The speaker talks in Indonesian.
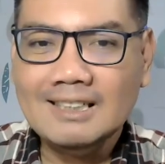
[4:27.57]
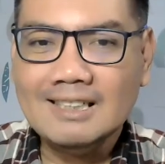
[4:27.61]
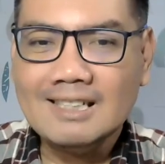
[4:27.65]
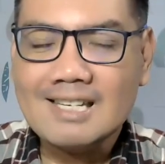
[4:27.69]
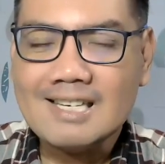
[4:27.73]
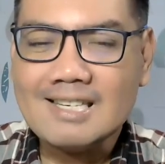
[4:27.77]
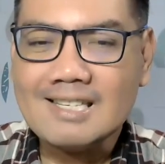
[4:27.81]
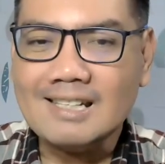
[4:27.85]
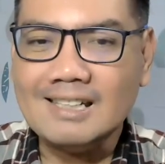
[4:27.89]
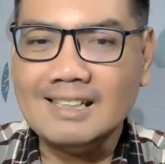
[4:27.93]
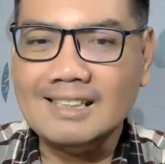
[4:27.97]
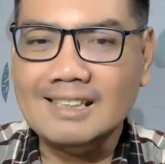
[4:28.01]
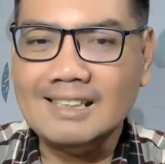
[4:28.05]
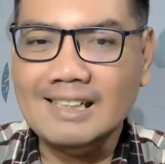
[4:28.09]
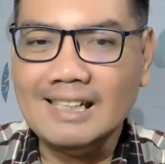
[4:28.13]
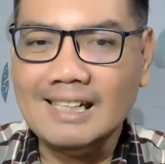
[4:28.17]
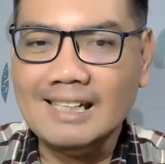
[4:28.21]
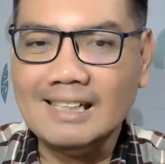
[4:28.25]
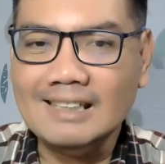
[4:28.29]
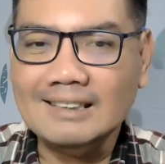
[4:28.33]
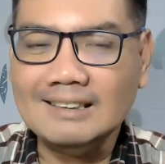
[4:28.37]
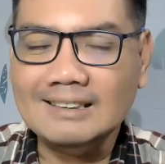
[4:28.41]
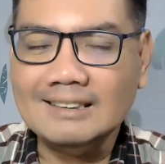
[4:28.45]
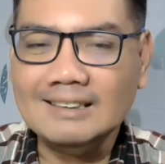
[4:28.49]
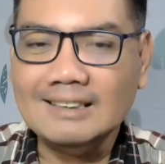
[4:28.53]

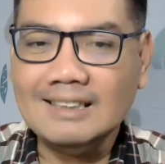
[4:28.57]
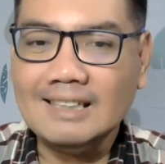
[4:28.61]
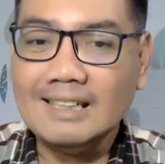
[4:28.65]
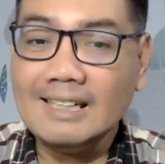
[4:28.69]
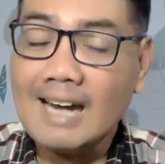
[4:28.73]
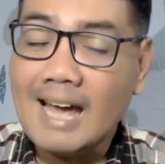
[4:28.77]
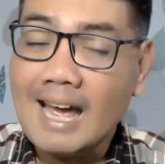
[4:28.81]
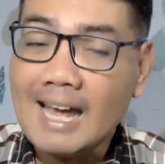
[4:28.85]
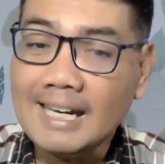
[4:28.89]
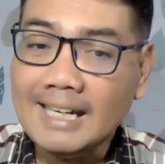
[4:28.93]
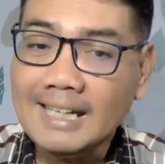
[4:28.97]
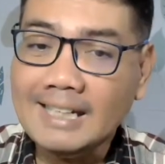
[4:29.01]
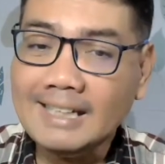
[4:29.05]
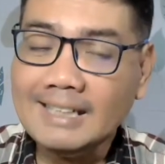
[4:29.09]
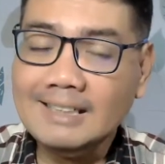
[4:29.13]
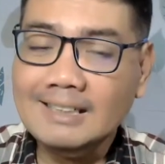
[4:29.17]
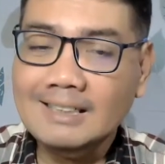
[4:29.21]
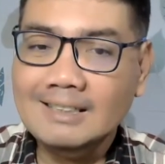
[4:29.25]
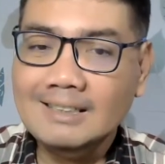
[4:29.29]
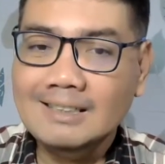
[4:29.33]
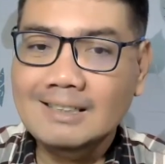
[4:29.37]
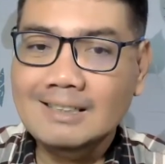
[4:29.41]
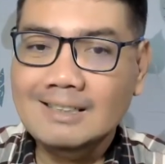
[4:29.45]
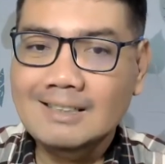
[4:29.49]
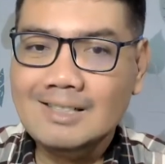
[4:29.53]
sedang naik
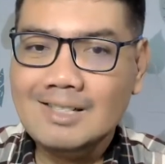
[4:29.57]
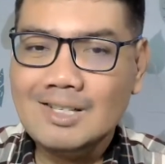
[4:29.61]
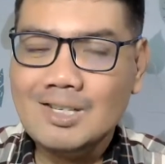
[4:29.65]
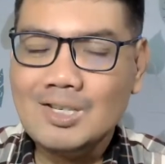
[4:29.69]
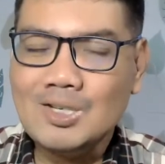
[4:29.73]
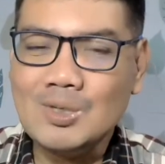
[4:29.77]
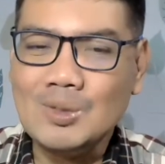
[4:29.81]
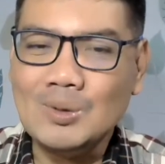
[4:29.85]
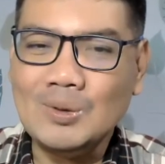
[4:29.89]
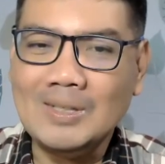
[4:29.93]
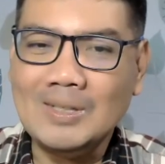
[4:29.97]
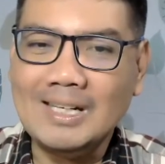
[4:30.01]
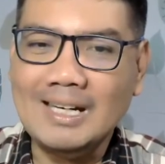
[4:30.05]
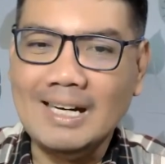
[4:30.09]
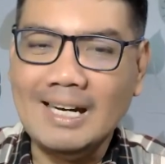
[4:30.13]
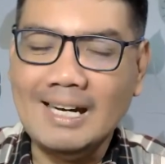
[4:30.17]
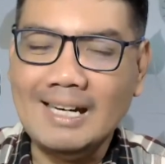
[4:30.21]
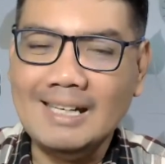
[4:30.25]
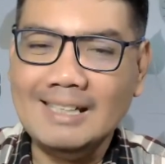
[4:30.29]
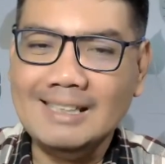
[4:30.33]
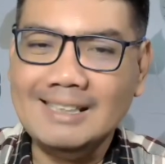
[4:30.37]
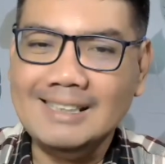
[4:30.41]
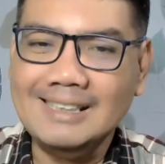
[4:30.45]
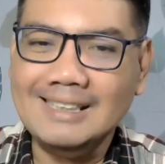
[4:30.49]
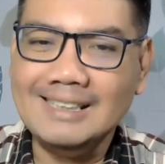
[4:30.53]

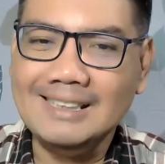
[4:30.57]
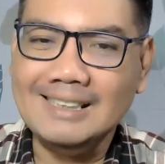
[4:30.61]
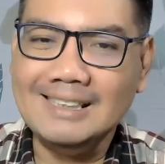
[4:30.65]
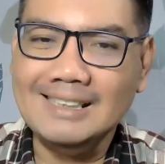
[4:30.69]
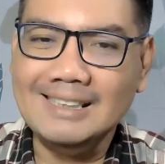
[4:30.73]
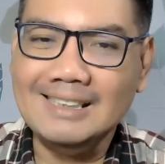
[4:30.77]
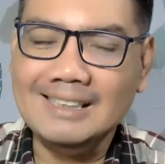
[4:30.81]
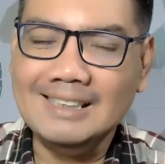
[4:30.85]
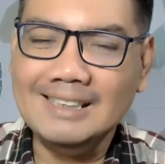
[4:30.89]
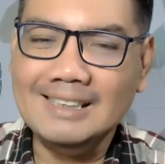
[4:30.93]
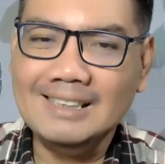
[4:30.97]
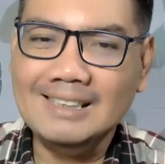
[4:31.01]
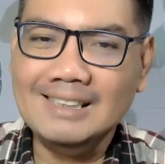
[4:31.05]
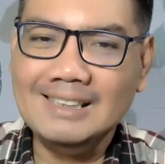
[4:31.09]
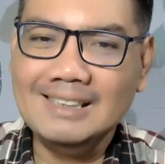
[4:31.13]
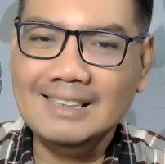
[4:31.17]
juga di